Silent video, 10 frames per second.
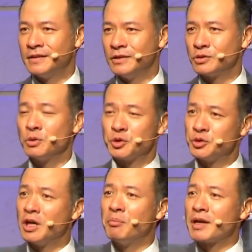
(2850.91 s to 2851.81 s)
你说我
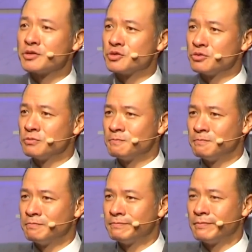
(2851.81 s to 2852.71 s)
需要帮助，
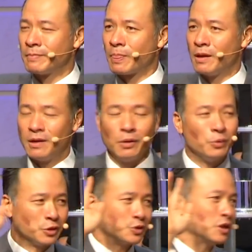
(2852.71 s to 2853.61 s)

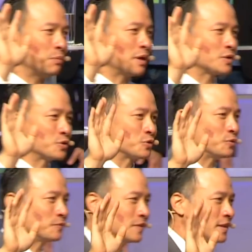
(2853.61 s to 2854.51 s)
我需要帮助，
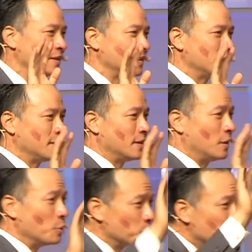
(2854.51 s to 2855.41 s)

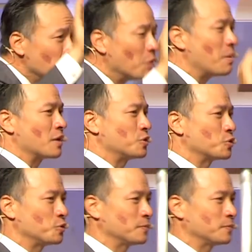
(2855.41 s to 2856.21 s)
我需要帮助，